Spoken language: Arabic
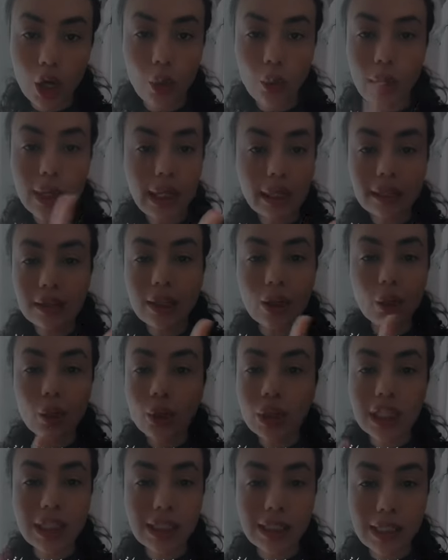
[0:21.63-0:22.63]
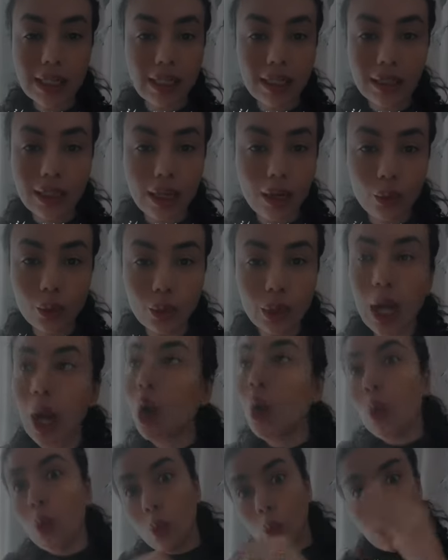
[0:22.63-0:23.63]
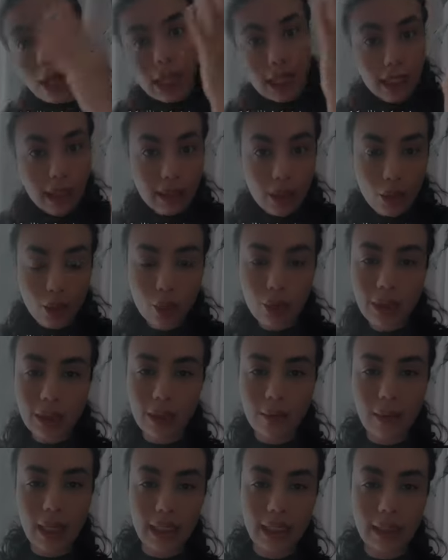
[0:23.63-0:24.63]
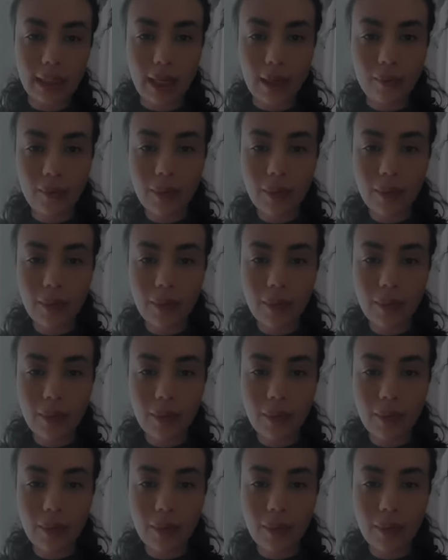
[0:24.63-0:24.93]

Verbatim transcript: ولن تكوني السيدة الأولى ولن تكوني الملكة